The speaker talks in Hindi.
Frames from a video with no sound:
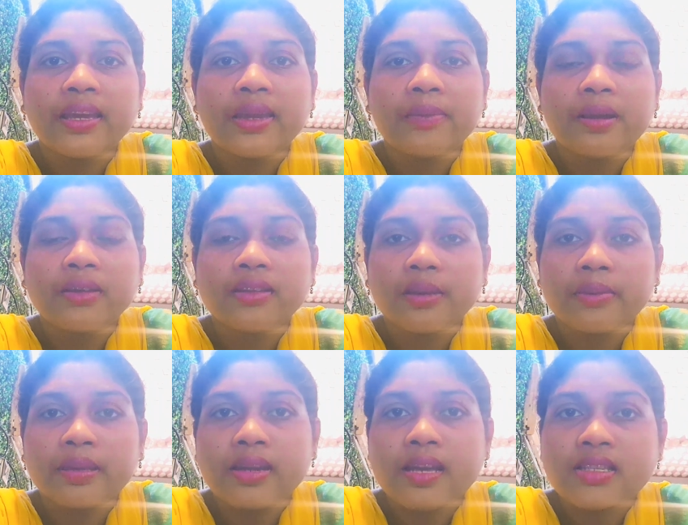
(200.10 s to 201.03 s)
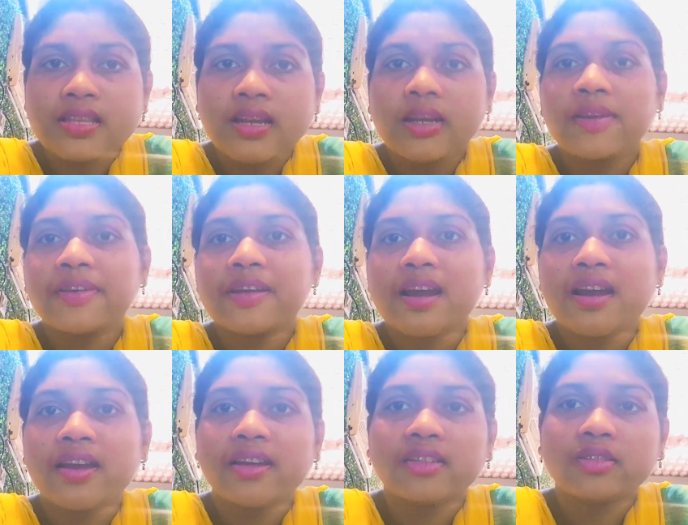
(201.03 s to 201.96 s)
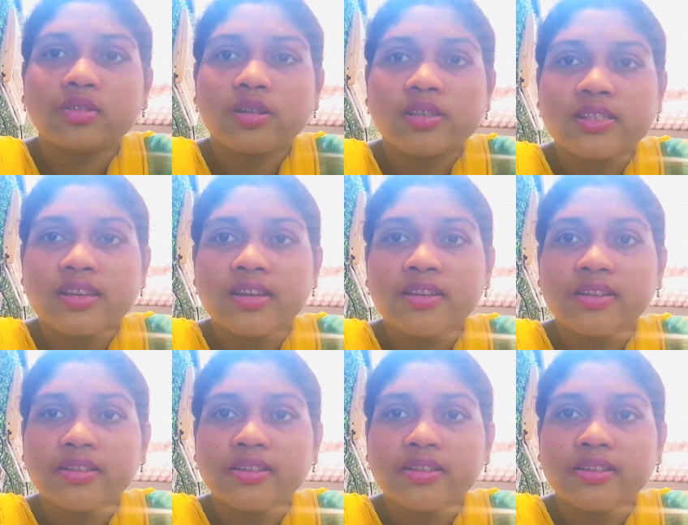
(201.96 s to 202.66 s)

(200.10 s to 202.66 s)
के बाद अभी नाश्ता करने आए हैं थोड़ा सा